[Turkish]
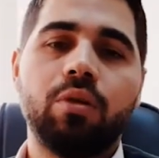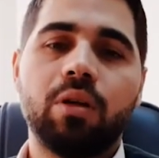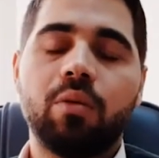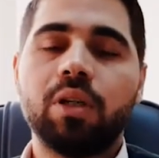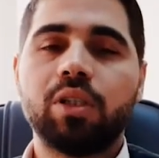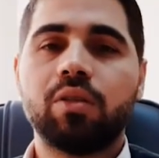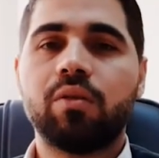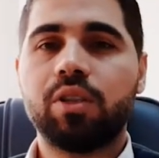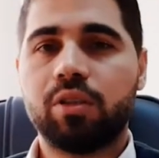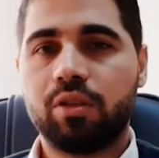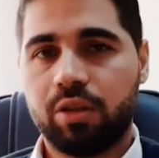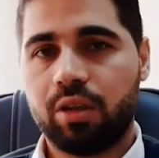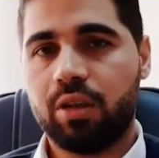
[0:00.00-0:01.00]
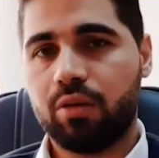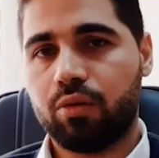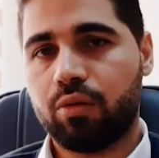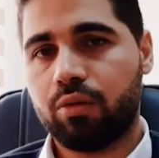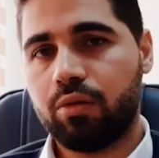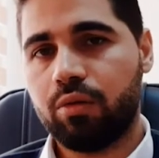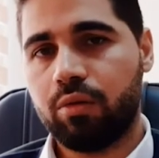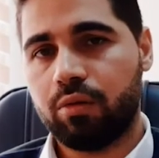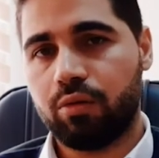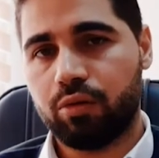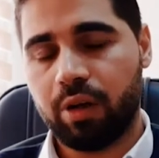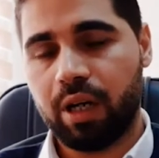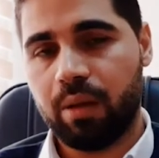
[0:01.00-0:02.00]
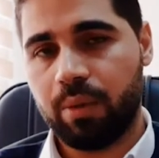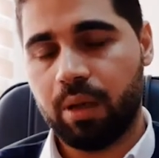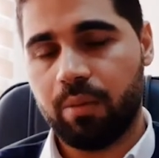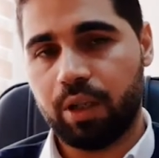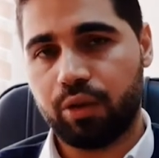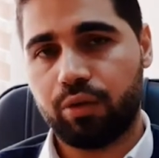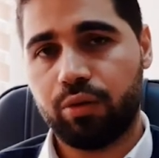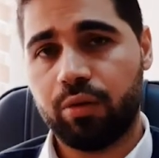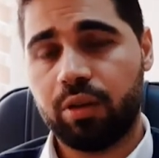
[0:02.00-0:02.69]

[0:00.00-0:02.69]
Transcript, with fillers: Yavaş yavaş dışarıya doğru yönelmeye başlıyor.